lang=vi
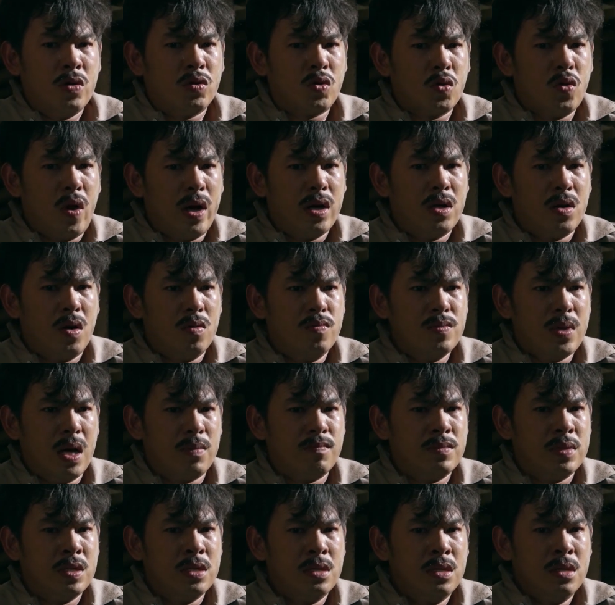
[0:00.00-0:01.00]
Nếu tôi đoán không
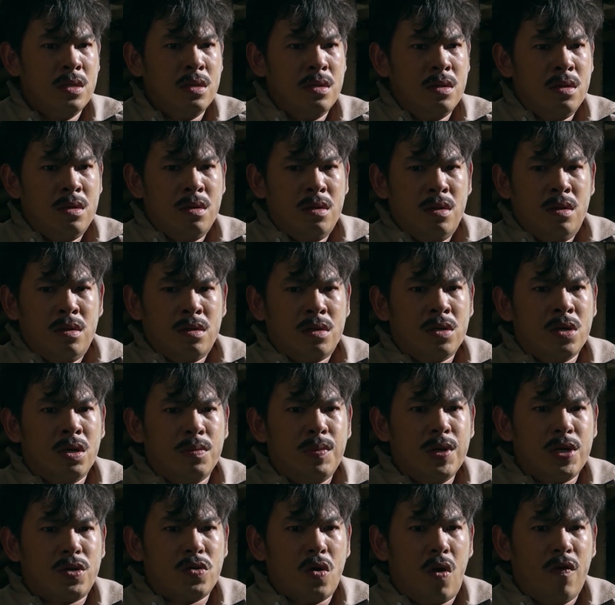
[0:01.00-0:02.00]
nhầm Người
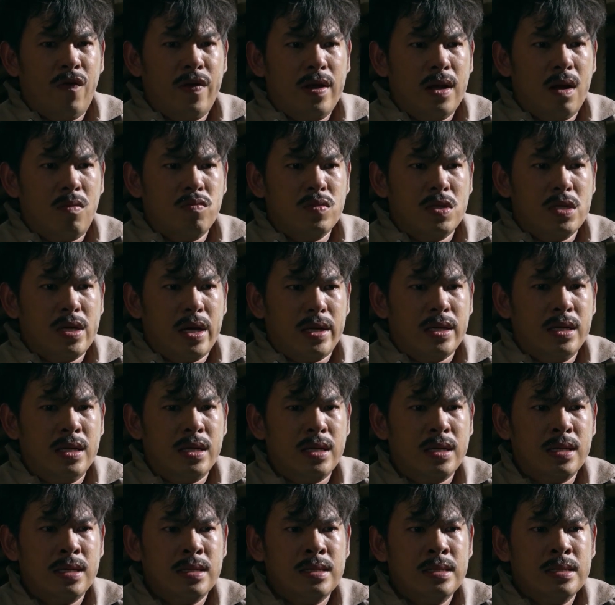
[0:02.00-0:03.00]
biết rõ Phi Long như vậy
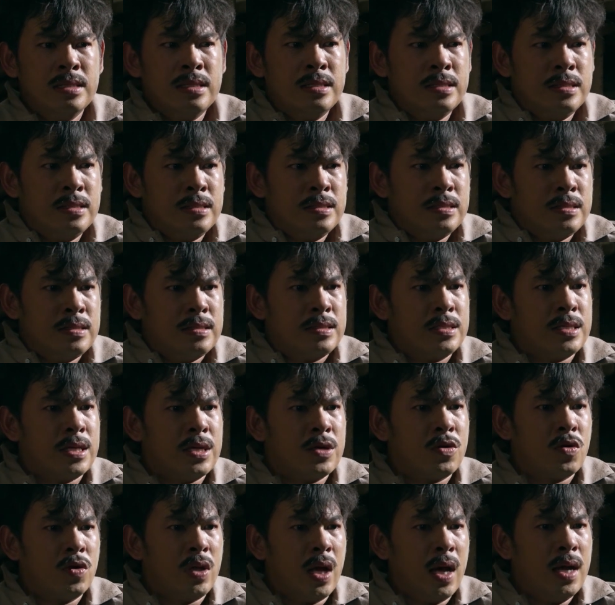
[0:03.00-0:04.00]

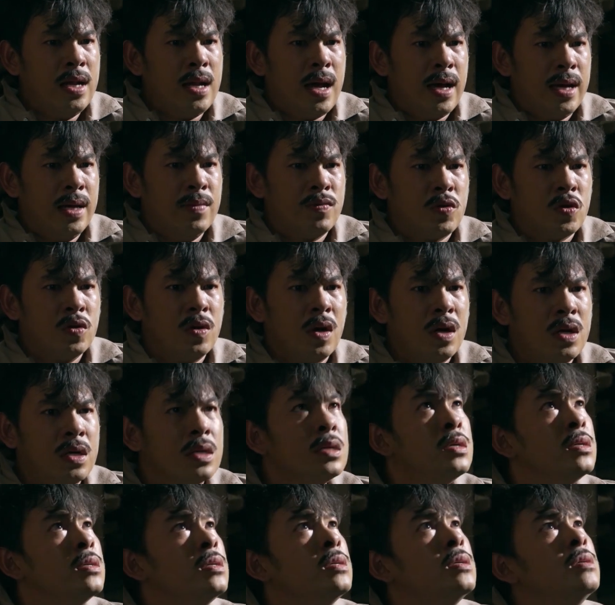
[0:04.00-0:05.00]
Chỉ có thể là em của nó
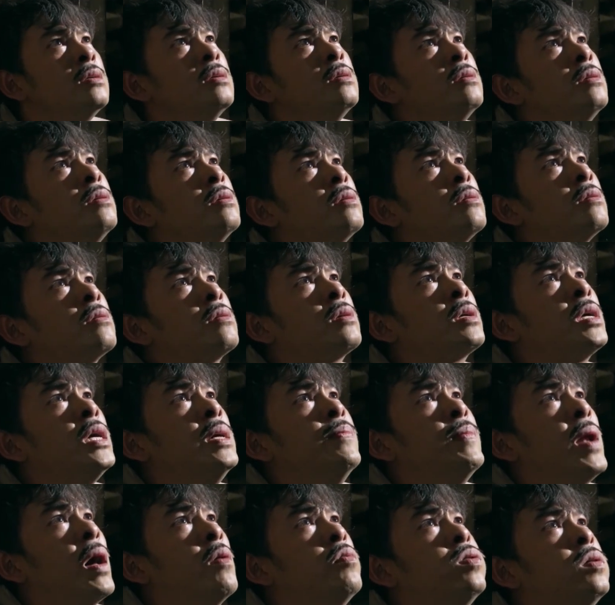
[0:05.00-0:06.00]

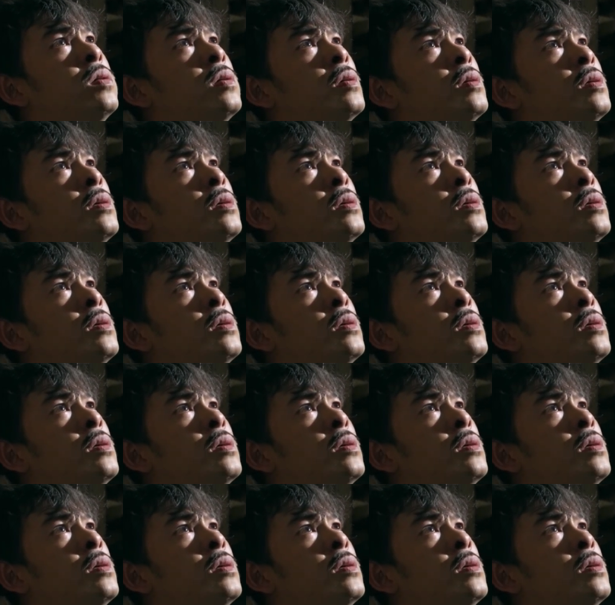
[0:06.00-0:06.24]
Kim Long